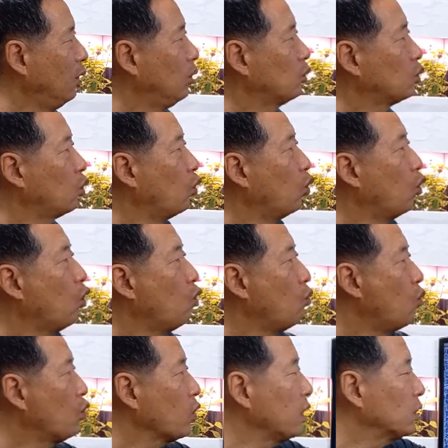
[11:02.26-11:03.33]

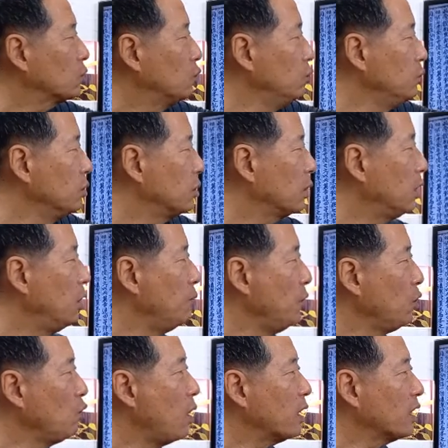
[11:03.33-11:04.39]
소목의 순서를
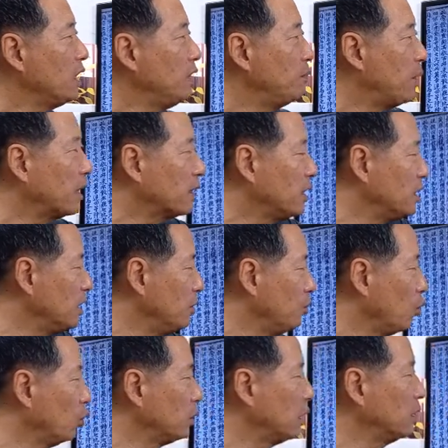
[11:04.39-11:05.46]
명확히 밝히지
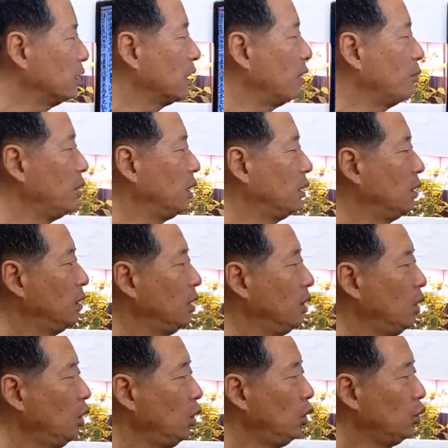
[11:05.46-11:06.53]
못한다면
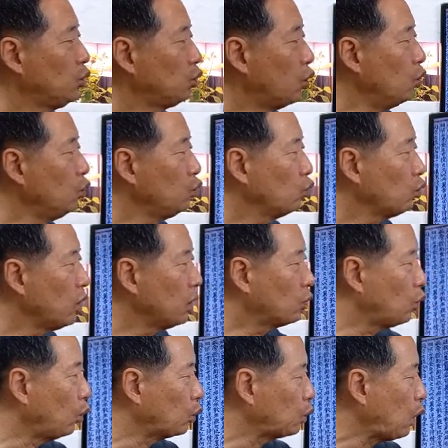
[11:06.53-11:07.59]
종종의
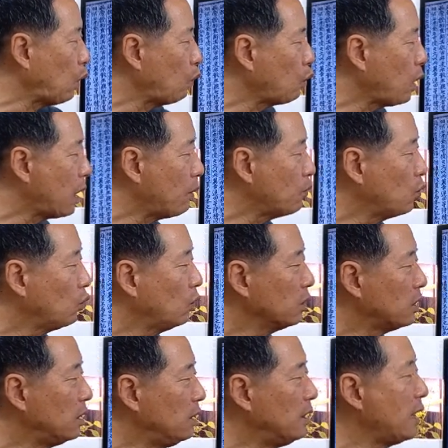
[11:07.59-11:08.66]
도타운 화목을
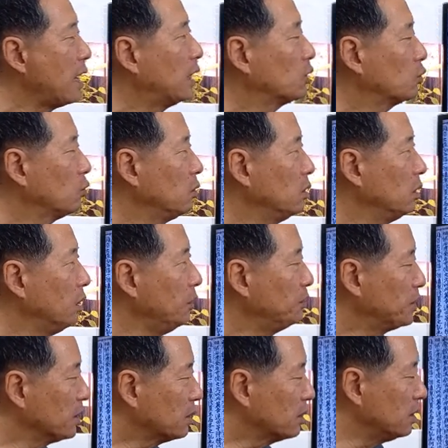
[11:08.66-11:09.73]
기대할 수는
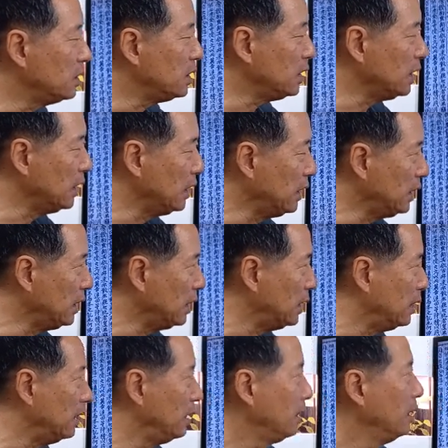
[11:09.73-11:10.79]
없을
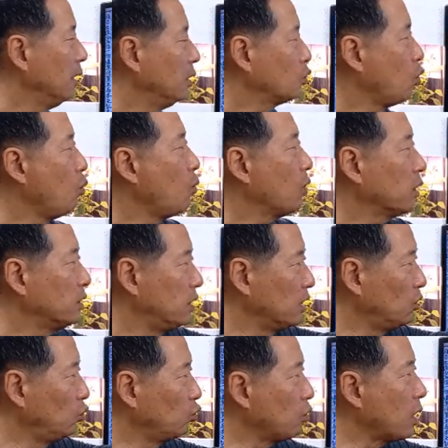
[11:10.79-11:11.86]
것이니 소모의
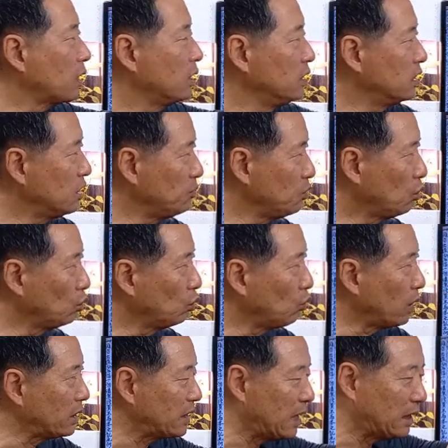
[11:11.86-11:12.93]
세계 누가 큰 집이고
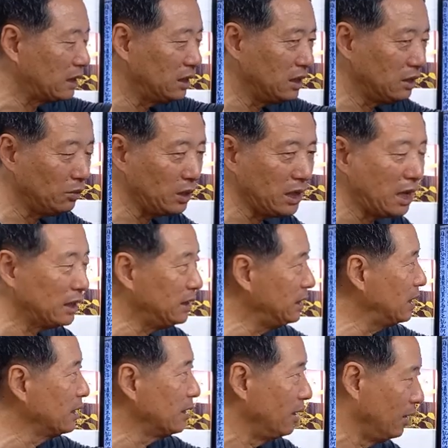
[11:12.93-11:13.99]
누가 작은 집이냐
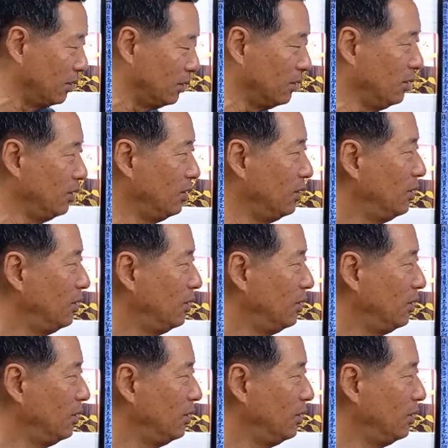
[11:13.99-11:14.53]
이 얘기예요.